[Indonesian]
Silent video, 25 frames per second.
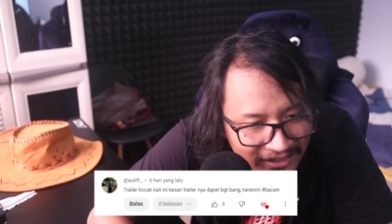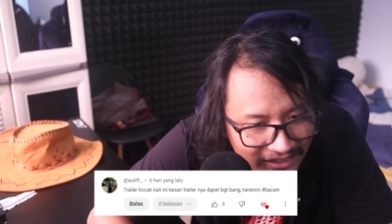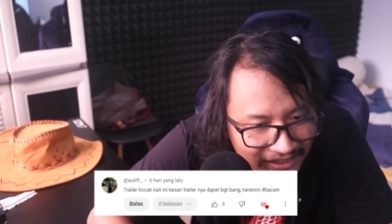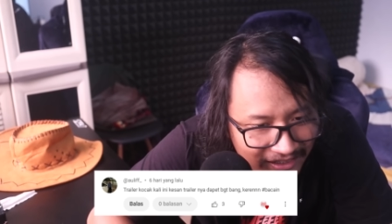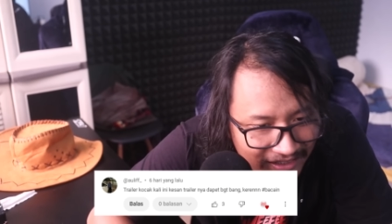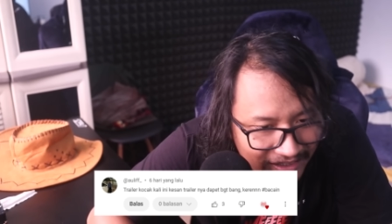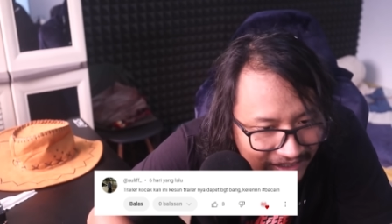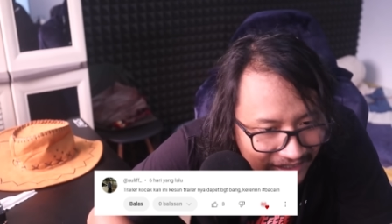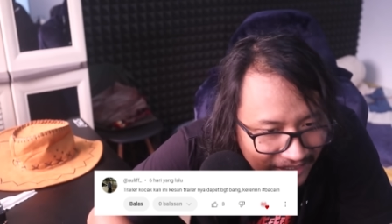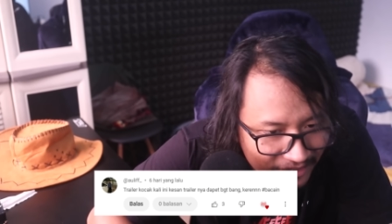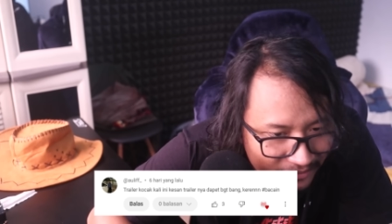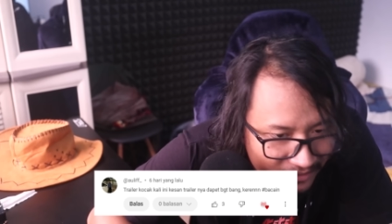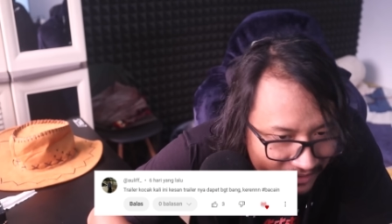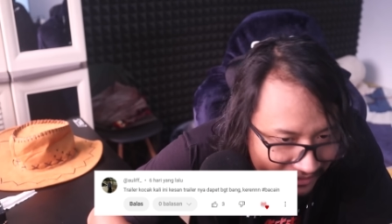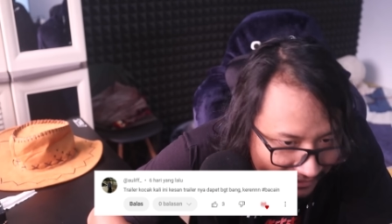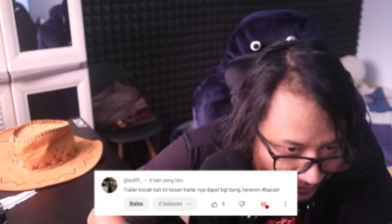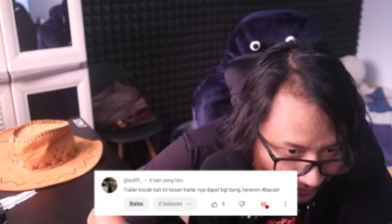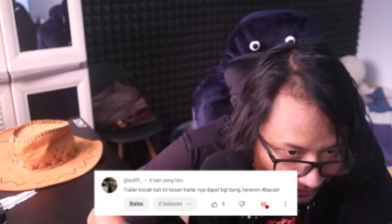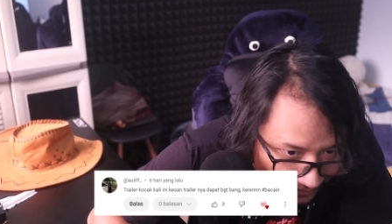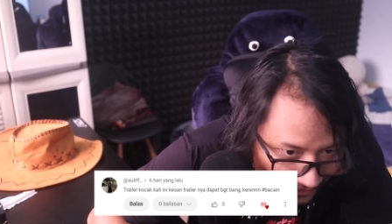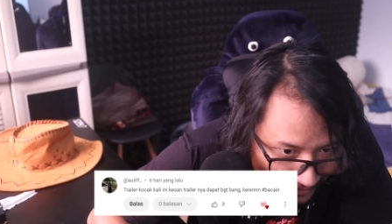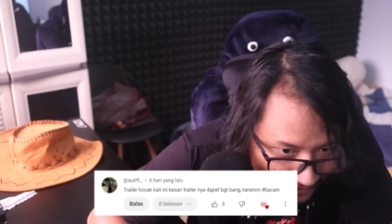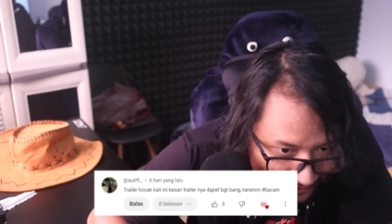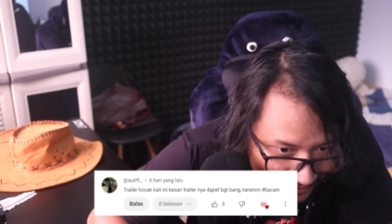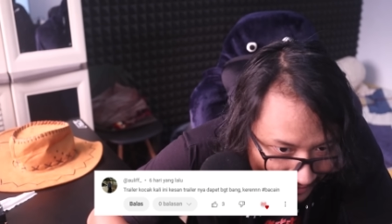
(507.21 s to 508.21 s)
aneh
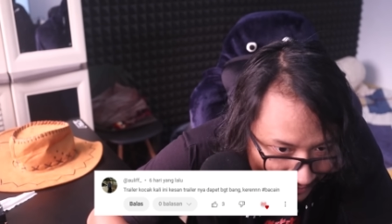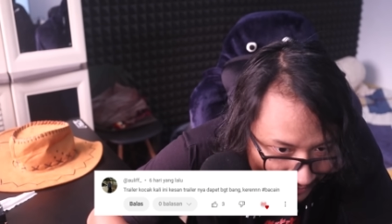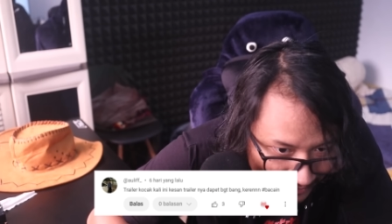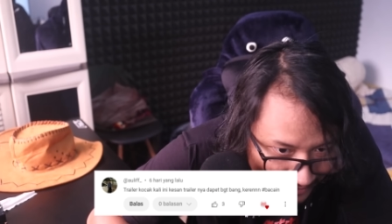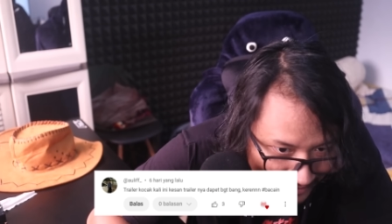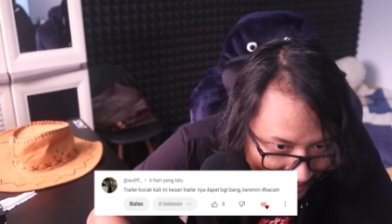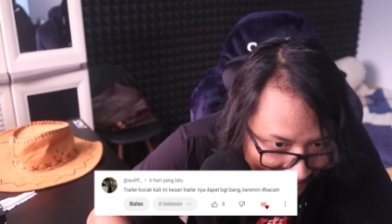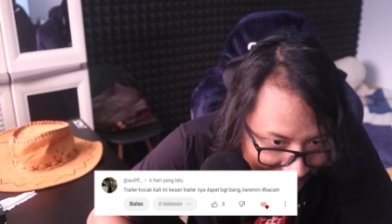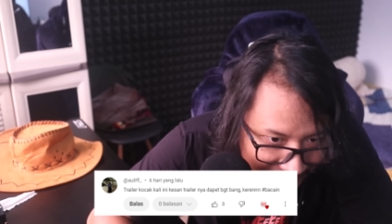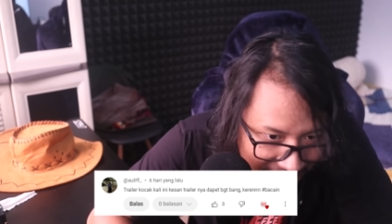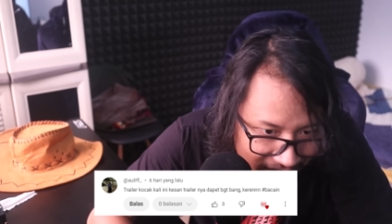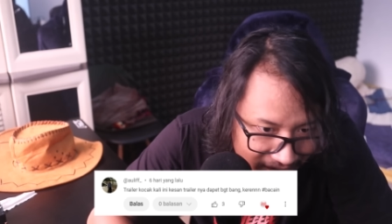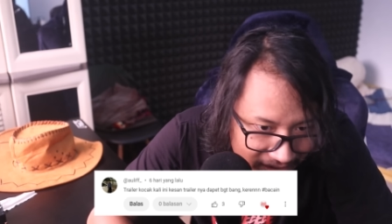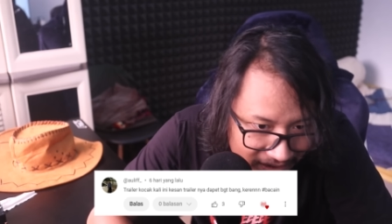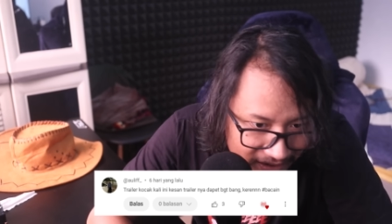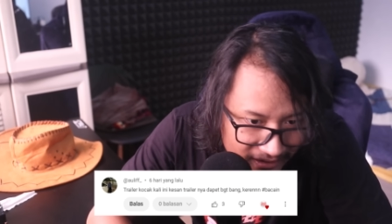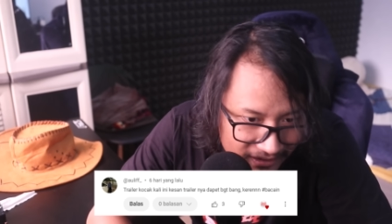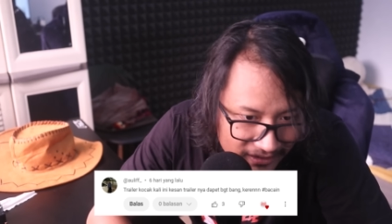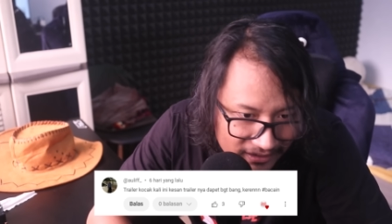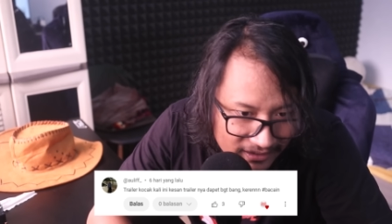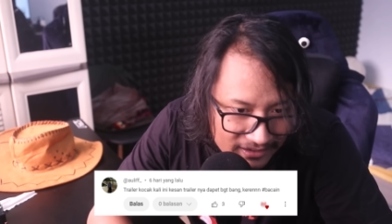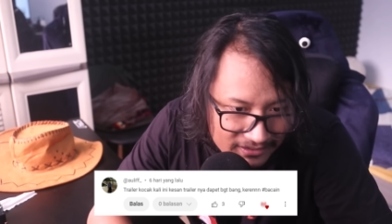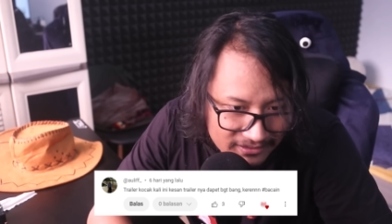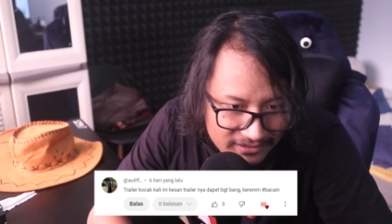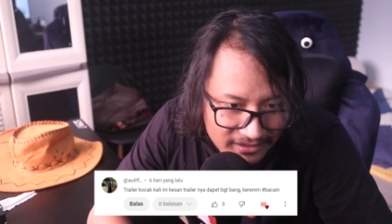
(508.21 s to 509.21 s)
Olive terkocak kali
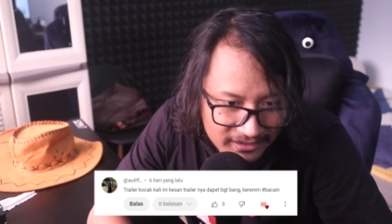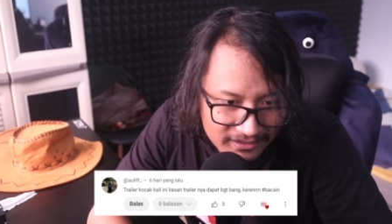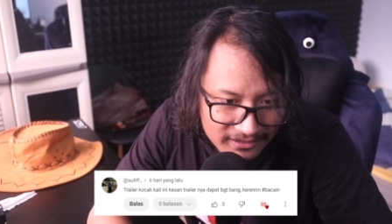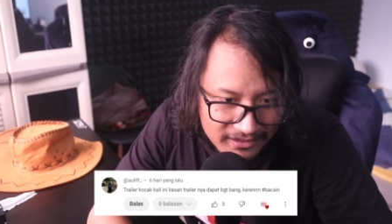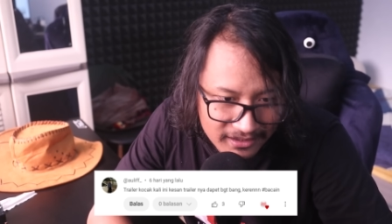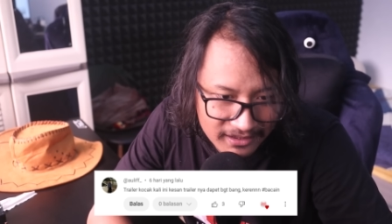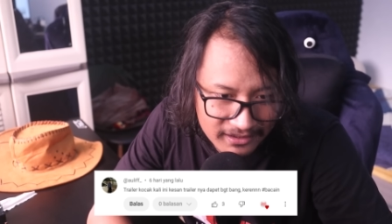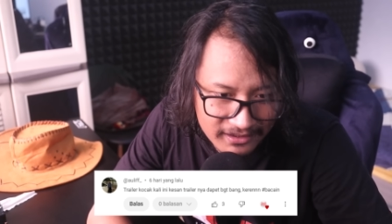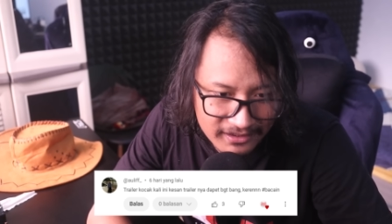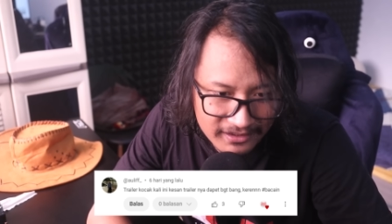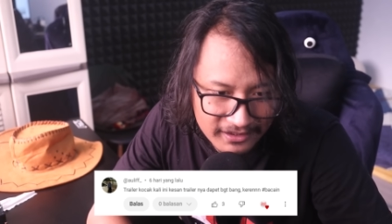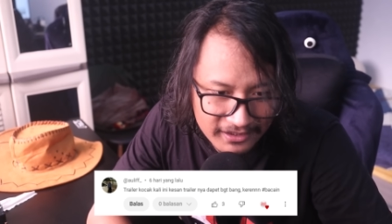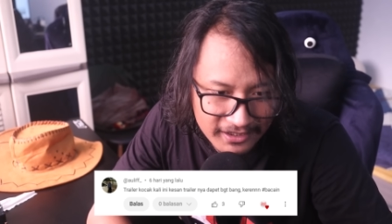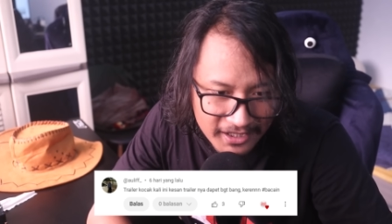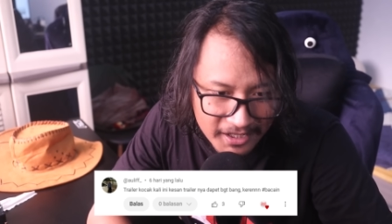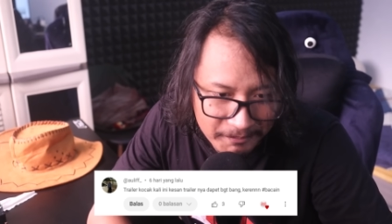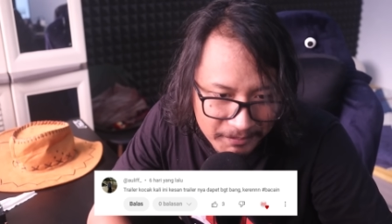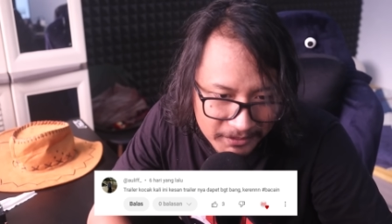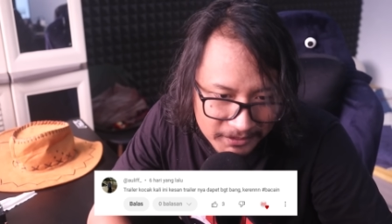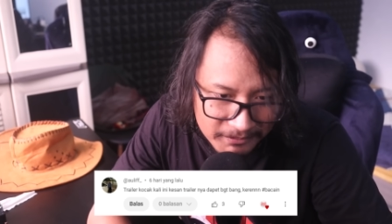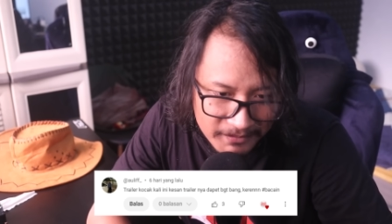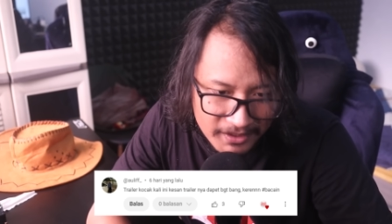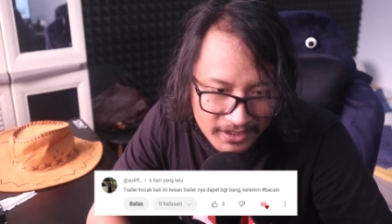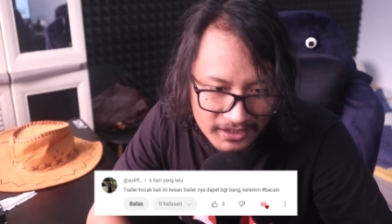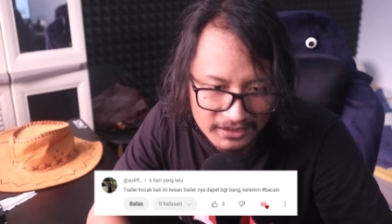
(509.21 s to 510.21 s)
ini kesan trailernya
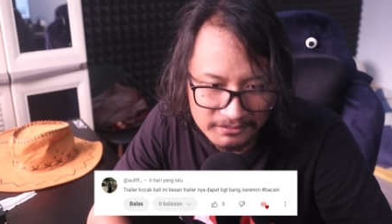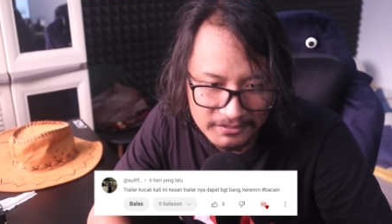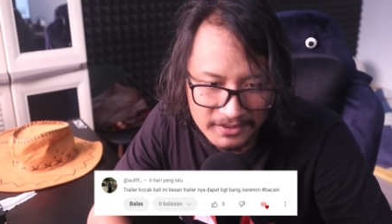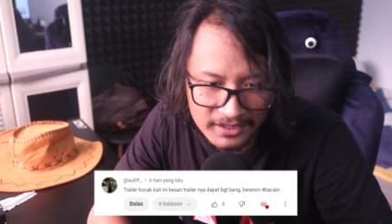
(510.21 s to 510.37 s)
dapat banget